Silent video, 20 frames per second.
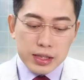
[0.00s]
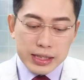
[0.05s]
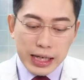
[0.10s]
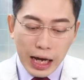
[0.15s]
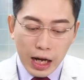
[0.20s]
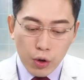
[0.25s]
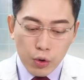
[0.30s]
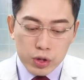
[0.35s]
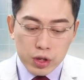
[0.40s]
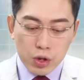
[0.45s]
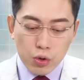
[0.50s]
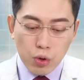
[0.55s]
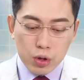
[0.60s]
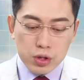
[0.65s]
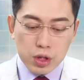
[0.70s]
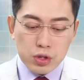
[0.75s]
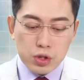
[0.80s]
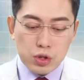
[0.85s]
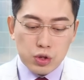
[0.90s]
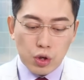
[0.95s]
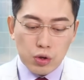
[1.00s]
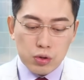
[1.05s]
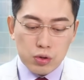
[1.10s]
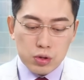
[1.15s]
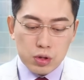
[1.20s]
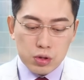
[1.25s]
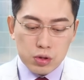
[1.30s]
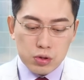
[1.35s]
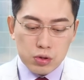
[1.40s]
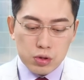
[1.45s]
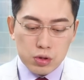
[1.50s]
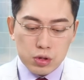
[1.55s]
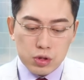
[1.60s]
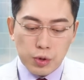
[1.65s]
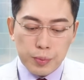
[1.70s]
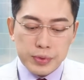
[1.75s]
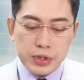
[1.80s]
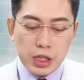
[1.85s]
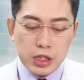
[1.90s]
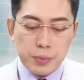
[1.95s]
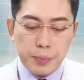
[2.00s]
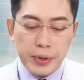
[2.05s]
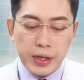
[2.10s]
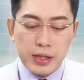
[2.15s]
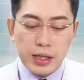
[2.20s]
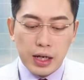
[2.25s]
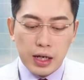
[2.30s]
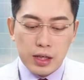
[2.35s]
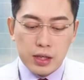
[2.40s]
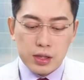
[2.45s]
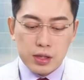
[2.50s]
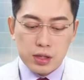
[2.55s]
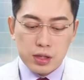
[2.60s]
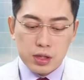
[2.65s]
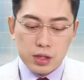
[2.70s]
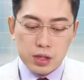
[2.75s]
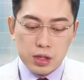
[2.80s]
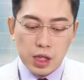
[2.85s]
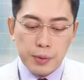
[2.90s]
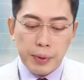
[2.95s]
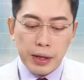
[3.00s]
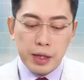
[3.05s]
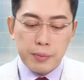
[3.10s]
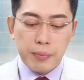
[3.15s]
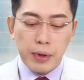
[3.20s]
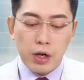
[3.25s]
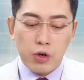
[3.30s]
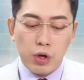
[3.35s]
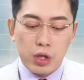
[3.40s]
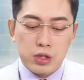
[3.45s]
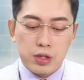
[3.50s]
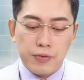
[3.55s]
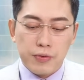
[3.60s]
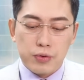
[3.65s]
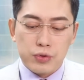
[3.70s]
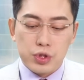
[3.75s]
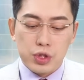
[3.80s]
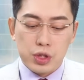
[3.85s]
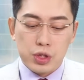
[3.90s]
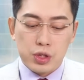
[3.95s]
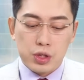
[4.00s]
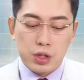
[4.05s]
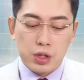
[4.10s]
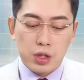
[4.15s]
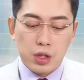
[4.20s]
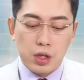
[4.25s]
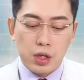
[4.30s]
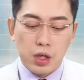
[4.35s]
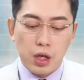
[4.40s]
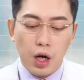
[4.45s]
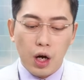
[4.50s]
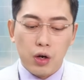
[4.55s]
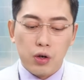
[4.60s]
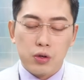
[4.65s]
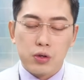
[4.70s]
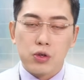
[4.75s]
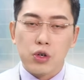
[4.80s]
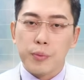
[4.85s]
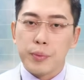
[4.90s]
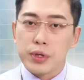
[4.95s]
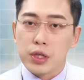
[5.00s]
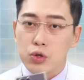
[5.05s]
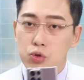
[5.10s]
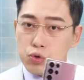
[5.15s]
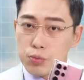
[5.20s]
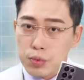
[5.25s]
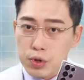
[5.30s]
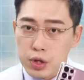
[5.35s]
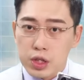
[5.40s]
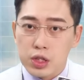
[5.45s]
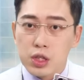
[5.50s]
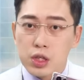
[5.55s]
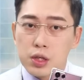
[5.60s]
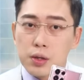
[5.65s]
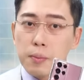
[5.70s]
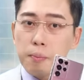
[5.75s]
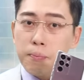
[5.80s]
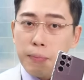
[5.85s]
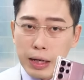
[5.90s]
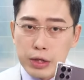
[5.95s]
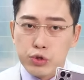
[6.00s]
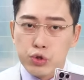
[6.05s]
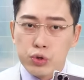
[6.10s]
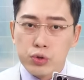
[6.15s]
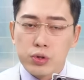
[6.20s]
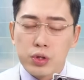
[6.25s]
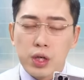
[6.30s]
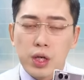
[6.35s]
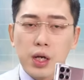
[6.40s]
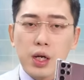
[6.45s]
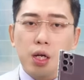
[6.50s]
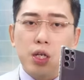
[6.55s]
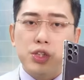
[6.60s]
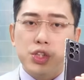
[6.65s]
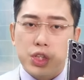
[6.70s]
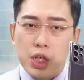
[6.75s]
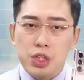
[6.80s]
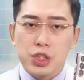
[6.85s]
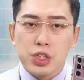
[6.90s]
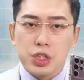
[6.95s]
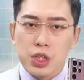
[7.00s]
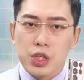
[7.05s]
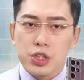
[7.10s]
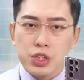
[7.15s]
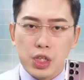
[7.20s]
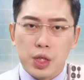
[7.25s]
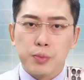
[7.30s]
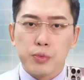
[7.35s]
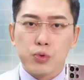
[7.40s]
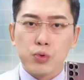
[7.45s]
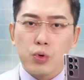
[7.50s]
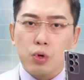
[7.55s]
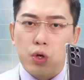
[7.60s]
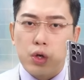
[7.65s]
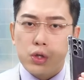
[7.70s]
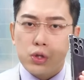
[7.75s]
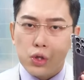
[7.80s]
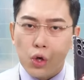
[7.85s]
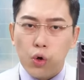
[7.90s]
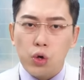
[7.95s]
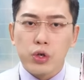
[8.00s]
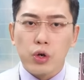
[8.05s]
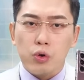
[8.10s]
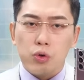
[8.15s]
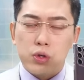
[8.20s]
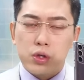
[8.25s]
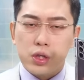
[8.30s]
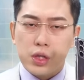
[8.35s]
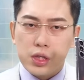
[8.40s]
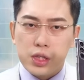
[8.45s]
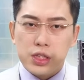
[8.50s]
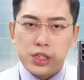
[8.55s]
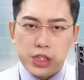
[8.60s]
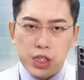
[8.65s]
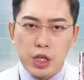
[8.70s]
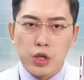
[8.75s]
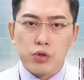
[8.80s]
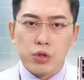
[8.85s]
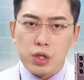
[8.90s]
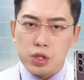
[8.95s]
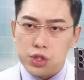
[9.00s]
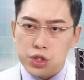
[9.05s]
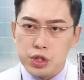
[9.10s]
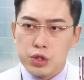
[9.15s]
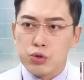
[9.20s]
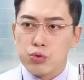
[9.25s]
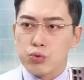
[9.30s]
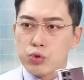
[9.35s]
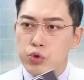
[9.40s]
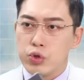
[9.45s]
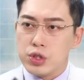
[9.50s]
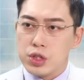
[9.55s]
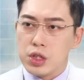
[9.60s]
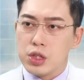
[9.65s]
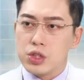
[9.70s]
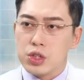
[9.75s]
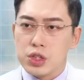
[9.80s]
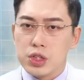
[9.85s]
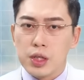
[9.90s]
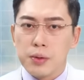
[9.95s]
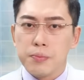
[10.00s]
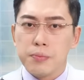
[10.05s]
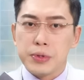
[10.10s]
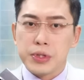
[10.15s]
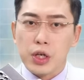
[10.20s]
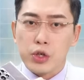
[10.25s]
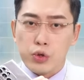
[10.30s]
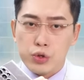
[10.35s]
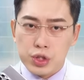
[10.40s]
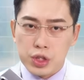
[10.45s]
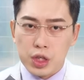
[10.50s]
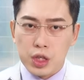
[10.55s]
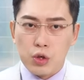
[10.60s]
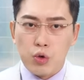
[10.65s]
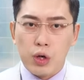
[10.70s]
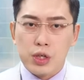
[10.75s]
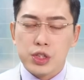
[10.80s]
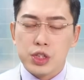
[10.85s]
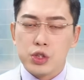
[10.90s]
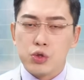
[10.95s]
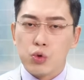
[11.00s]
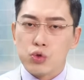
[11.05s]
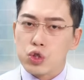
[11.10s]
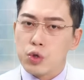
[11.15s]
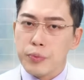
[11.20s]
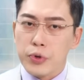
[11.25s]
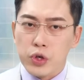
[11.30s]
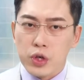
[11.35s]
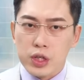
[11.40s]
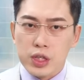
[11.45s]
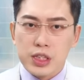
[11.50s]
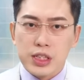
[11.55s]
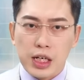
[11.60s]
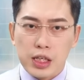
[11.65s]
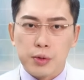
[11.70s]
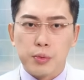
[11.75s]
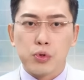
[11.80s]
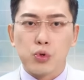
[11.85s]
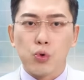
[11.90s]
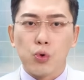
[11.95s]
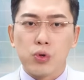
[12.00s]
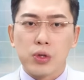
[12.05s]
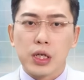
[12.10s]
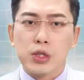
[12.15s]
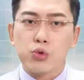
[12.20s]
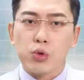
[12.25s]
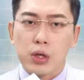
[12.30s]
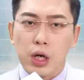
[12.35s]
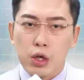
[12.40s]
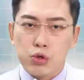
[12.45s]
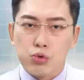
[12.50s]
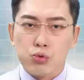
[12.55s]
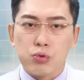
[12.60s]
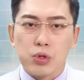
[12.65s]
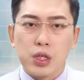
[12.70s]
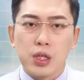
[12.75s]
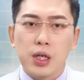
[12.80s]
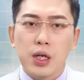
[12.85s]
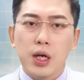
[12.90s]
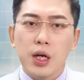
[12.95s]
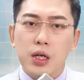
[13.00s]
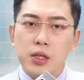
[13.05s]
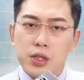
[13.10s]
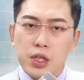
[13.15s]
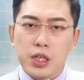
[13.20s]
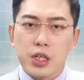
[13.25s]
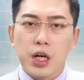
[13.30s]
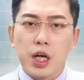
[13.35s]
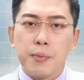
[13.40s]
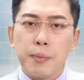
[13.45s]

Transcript: 压回的过程之中，我们在这边啦一百零八块这附近，好，我们的古魔力的买讯前几天的节目。都有跟你揭露的很清楚，因为今天时间比较有限的关系，我就没有跟你讲那么多。但是我告诉你，你可以